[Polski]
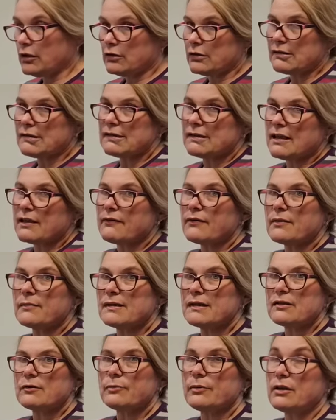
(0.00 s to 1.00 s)
to
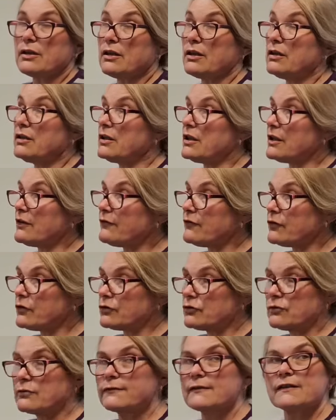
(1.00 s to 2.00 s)
stawiam sobie i nie w
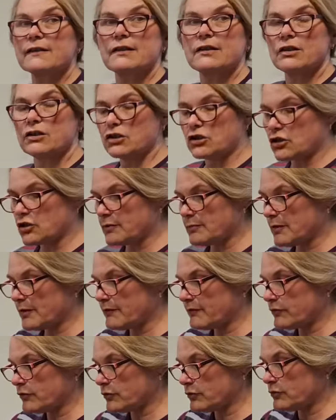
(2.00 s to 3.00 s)
lodówce, nie
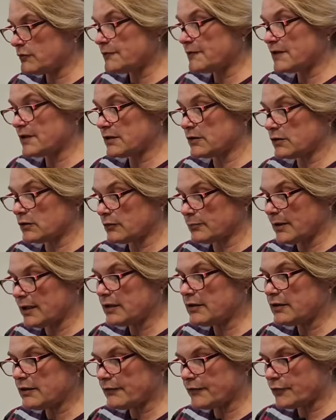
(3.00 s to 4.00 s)
trzymam w lodówce,
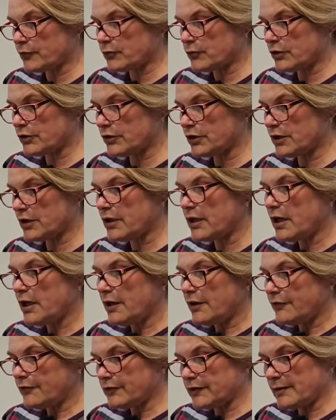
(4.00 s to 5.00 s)
normalnie w kuchni,
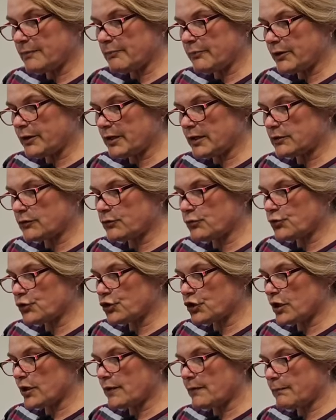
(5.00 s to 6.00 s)
w
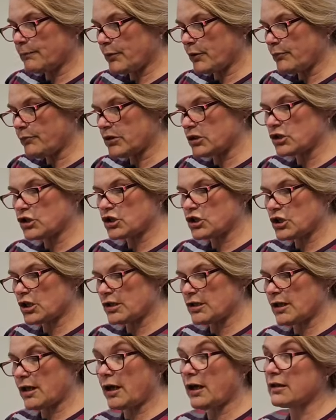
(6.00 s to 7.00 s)
temperaturze
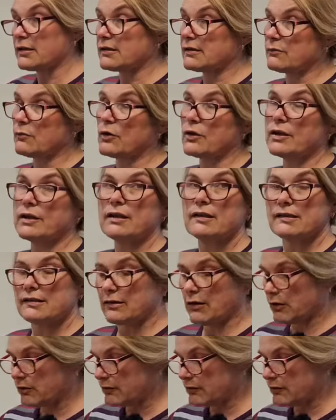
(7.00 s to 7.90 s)
pomieszczenia słoik jest